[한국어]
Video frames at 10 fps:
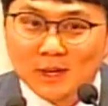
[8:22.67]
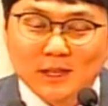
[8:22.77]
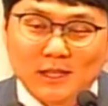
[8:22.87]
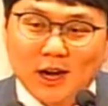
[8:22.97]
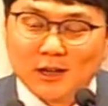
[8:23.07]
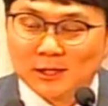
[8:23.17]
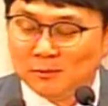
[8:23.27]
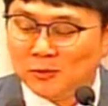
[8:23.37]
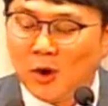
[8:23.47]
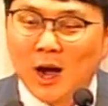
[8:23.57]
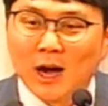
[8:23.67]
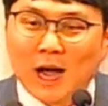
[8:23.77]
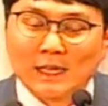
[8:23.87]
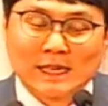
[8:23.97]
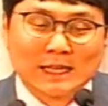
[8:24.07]
자, 금과
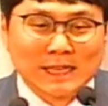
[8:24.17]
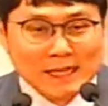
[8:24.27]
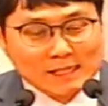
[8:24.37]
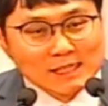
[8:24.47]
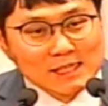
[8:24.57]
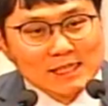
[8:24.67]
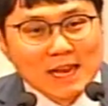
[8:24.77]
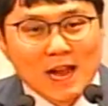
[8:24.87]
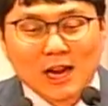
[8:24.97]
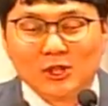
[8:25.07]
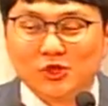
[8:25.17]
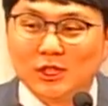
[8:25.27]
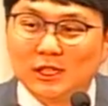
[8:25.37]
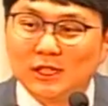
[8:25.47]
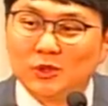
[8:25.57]
가장 자신들이 생각할 수
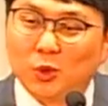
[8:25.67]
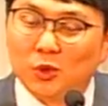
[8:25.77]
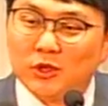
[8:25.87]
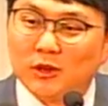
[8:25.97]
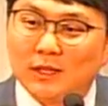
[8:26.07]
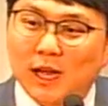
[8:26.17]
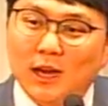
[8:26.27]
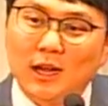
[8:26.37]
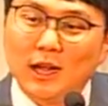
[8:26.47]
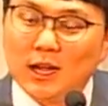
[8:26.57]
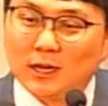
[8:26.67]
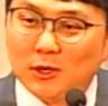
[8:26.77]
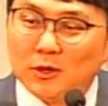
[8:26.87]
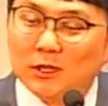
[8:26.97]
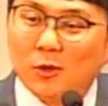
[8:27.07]
있는 좋은 형상.
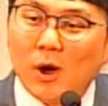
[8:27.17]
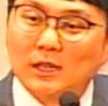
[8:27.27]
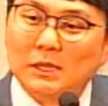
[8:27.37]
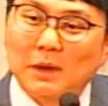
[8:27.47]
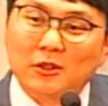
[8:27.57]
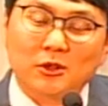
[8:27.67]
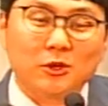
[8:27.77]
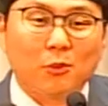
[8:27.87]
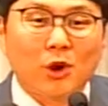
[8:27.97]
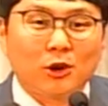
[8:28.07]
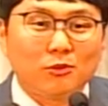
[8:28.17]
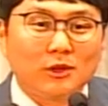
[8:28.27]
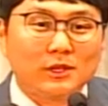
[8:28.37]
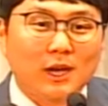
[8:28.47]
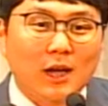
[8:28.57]
그리고 그 송아지를 만들어서 뭐라고
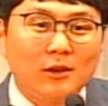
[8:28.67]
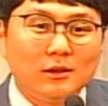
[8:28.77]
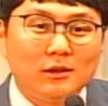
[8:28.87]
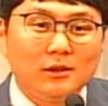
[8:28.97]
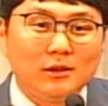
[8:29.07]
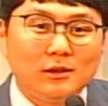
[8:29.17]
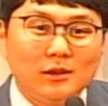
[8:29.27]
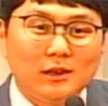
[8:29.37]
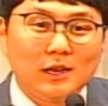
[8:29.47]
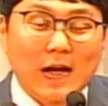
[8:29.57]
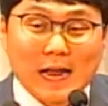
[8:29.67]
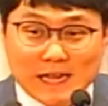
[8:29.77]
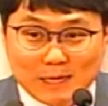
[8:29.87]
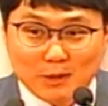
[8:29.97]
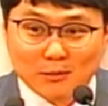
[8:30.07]
불렀을까요?
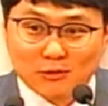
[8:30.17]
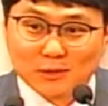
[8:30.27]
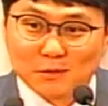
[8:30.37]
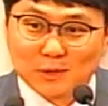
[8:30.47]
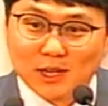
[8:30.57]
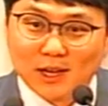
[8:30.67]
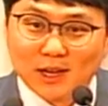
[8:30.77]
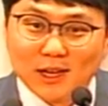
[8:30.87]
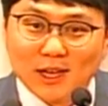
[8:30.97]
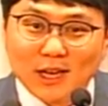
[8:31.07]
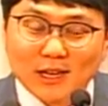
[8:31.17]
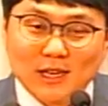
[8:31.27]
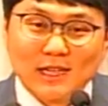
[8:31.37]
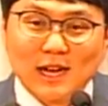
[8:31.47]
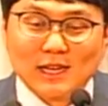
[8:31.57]
하나님이라 불렀습니다.
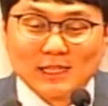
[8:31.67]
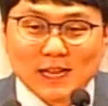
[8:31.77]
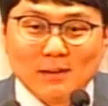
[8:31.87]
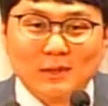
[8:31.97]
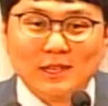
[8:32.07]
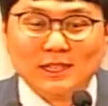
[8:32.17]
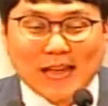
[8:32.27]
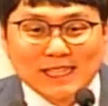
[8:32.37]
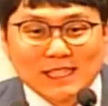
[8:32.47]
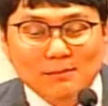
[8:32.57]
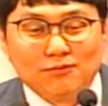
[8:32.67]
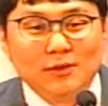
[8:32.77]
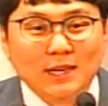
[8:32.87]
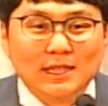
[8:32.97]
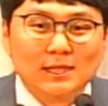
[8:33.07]
그러니까 그 사람들은 단지
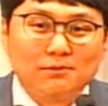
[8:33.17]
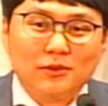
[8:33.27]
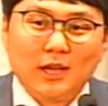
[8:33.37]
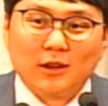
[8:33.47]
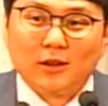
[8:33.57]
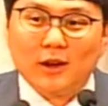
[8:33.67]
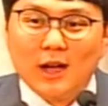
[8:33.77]
불안했을 뿐이에요.